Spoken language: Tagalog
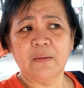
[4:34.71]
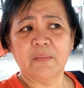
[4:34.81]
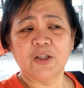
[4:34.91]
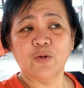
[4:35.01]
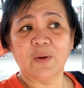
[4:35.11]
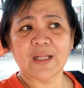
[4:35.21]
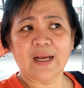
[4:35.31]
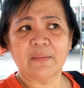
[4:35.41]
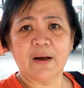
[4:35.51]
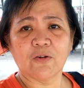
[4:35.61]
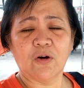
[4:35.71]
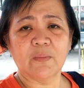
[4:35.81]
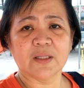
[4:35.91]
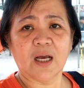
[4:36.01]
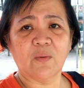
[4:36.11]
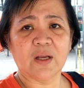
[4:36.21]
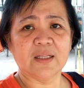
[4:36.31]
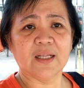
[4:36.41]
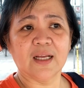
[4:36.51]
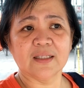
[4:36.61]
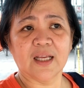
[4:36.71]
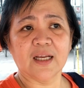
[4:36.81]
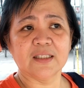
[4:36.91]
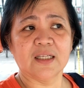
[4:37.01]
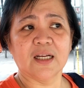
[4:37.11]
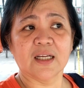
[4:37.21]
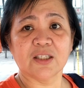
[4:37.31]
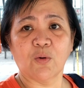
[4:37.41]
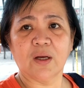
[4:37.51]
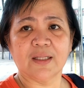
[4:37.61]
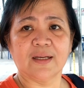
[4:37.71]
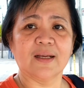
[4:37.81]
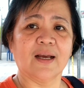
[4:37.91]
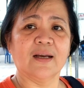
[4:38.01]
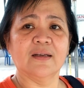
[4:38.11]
medyo matagal bago ka matawag. Antay-antay ka dyan hanggang sa ugatin ka.